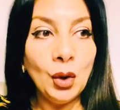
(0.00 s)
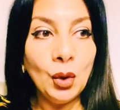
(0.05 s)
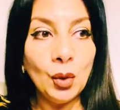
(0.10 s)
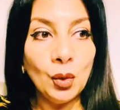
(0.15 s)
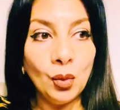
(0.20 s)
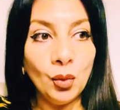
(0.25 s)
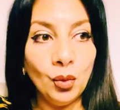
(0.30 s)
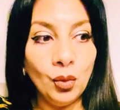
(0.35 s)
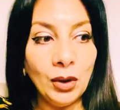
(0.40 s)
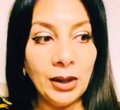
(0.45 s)

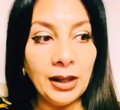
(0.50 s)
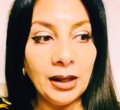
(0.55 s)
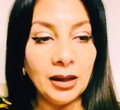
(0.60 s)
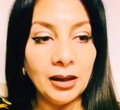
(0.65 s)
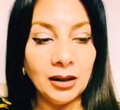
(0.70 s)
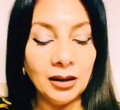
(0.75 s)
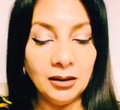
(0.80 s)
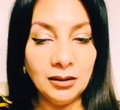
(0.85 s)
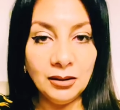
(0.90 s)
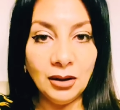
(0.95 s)

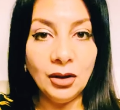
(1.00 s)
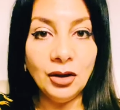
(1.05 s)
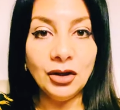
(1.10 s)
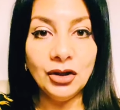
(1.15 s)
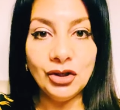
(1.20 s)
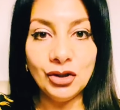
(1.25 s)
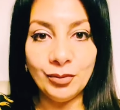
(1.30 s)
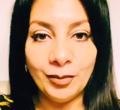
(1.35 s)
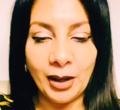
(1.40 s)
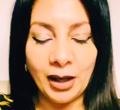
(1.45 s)

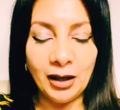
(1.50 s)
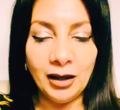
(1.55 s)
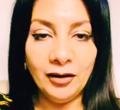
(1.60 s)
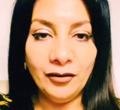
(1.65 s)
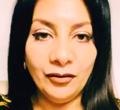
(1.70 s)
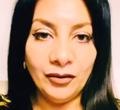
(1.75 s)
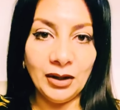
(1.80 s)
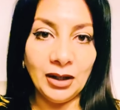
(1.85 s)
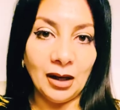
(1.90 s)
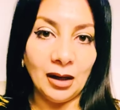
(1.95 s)
واتناقش معاه
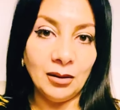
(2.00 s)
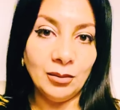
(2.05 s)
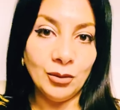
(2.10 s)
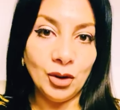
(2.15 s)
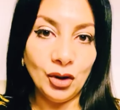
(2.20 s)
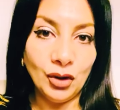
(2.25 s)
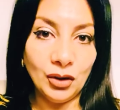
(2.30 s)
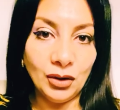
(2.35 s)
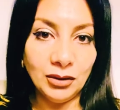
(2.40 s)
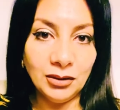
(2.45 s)
في
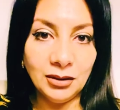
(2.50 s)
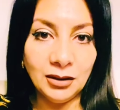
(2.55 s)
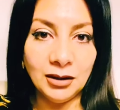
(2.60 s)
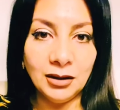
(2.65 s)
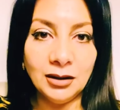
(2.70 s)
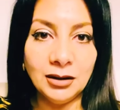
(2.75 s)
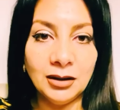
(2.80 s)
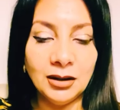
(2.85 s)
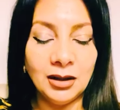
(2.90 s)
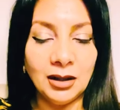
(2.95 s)

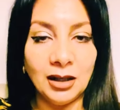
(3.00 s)
المخاطر